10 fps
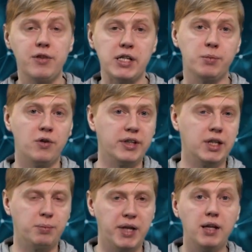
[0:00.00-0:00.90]
8
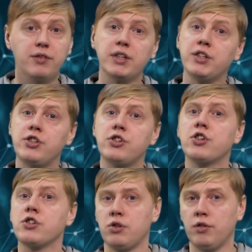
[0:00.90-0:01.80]
ноября
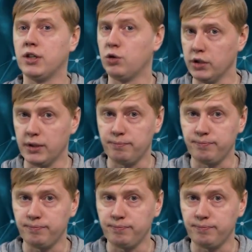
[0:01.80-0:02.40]
2006 года.